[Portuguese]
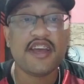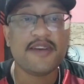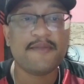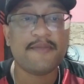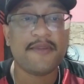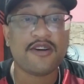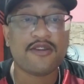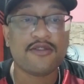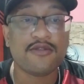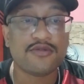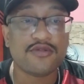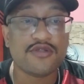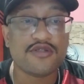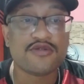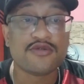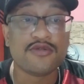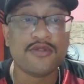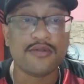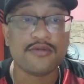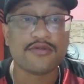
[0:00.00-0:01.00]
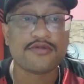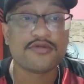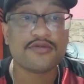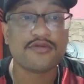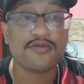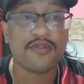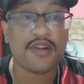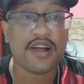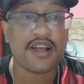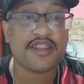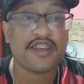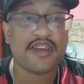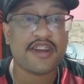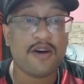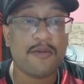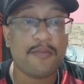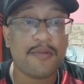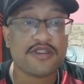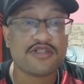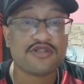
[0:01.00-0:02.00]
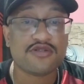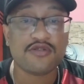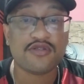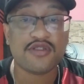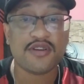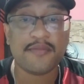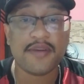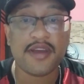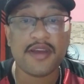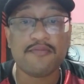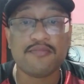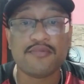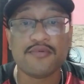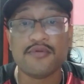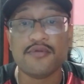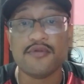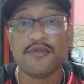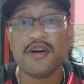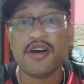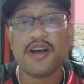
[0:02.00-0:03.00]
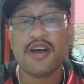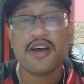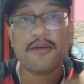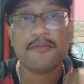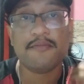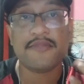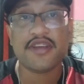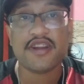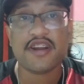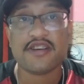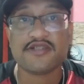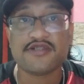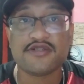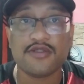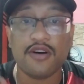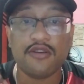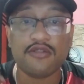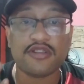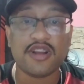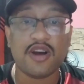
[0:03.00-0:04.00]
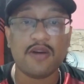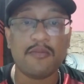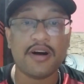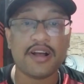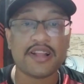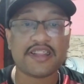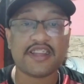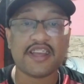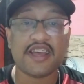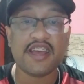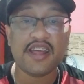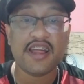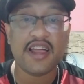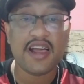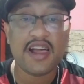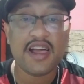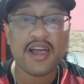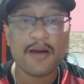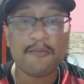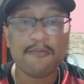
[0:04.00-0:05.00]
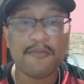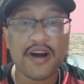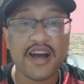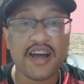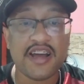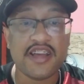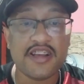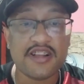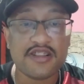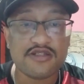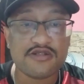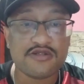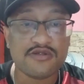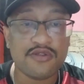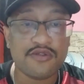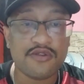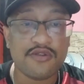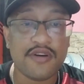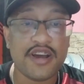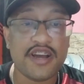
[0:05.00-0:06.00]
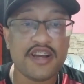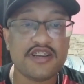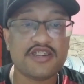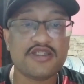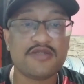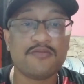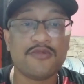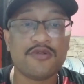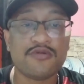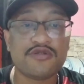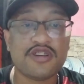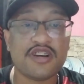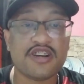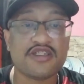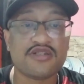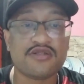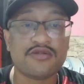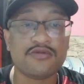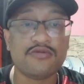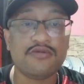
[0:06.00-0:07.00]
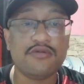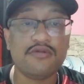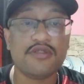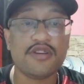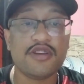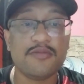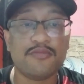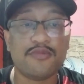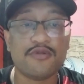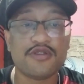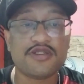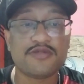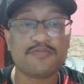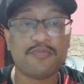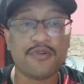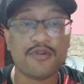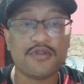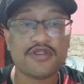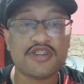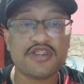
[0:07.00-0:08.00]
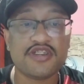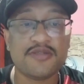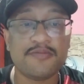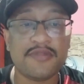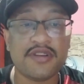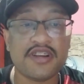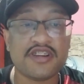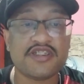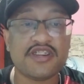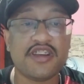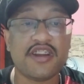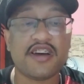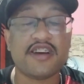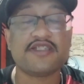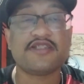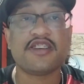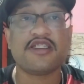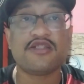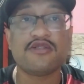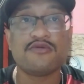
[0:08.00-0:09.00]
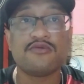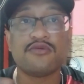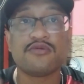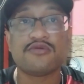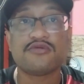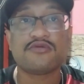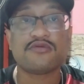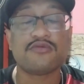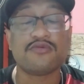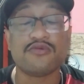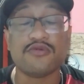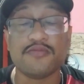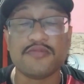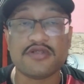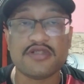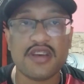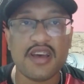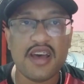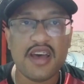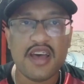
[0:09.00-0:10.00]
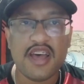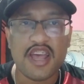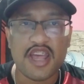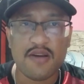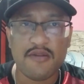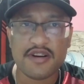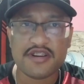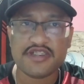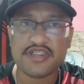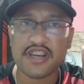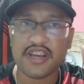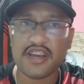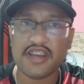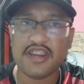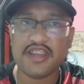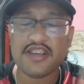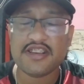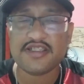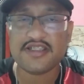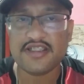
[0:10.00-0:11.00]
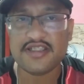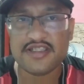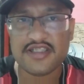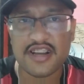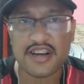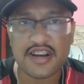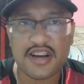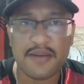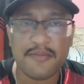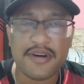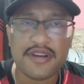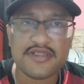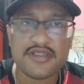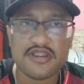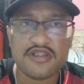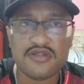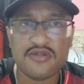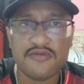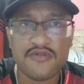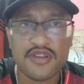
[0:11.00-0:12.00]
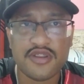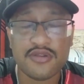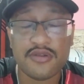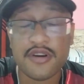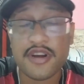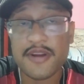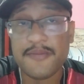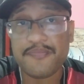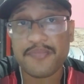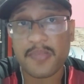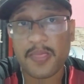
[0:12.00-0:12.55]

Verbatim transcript: e marcou dois gols. O lateral passou também por Mirassol, Taubaté, Barretos, Noroeste, Monte Azul e Boa Esporte de Minas Gerais, entre outros clubes. Eu achei que ele ia se destacar bastante no Vitória,